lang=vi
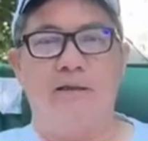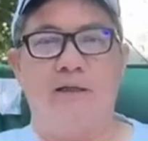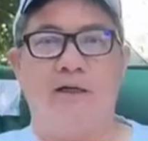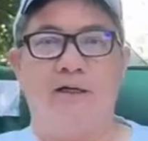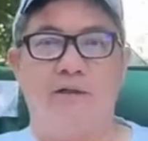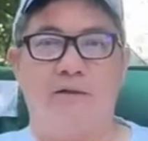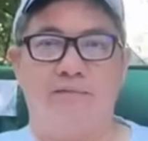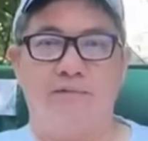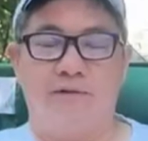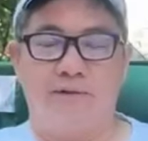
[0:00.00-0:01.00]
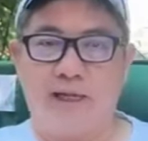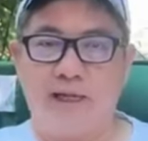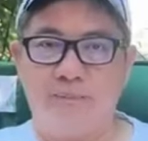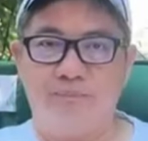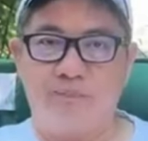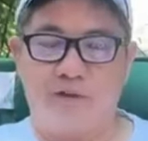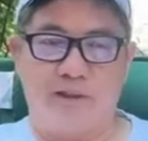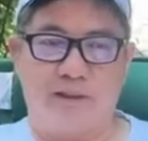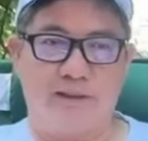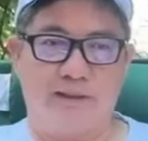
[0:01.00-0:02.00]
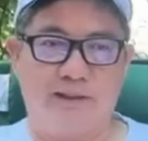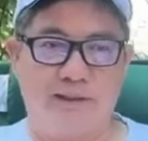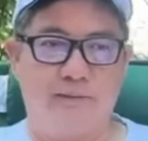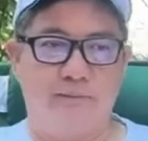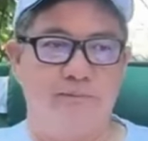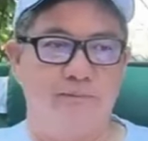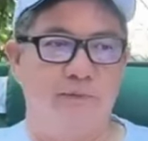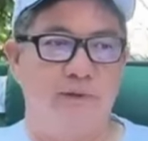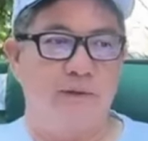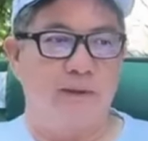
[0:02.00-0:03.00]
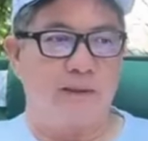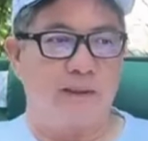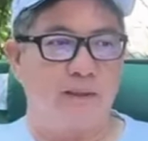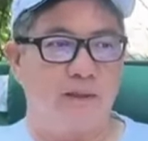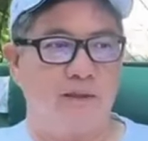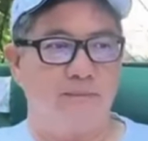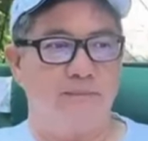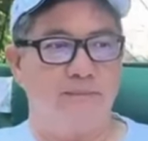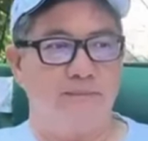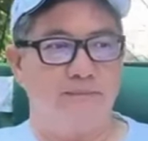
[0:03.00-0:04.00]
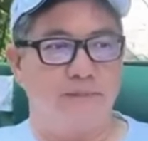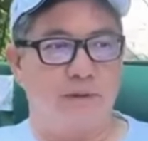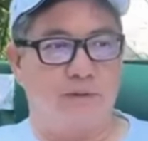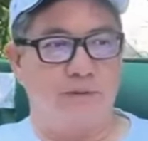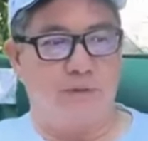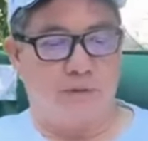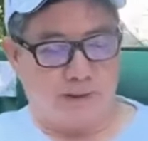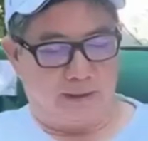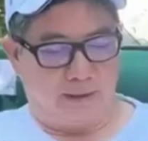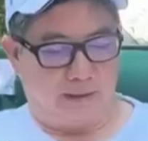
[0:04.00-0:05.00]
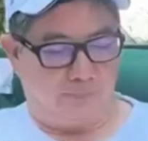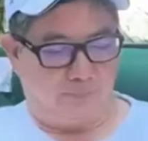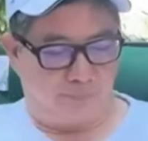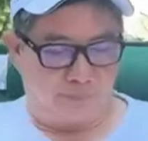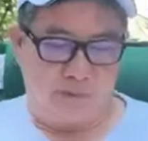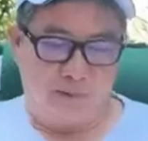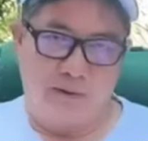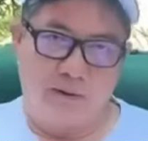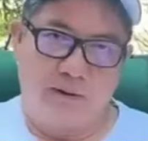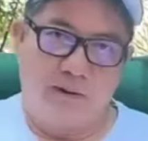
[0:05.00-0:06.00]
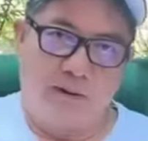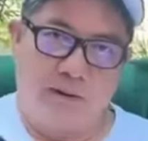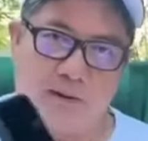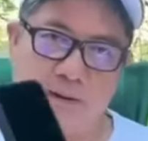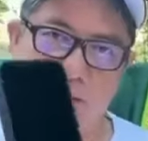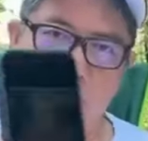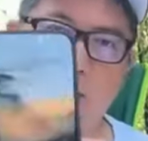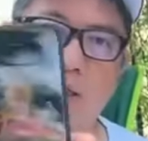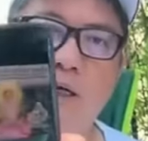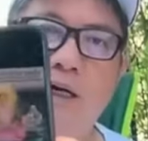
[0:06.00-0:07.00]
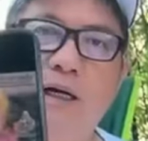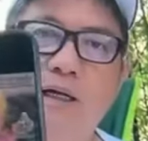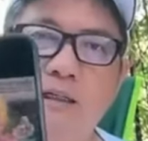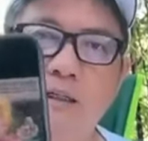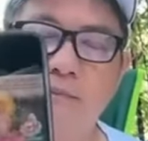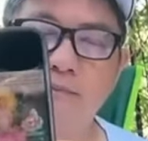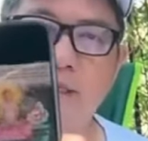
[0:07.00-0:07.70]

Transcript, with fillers: đọa địa ngục vô gián, gọi là nghịch thiên. Cái nhóm cội nguồn này nè là do Cộng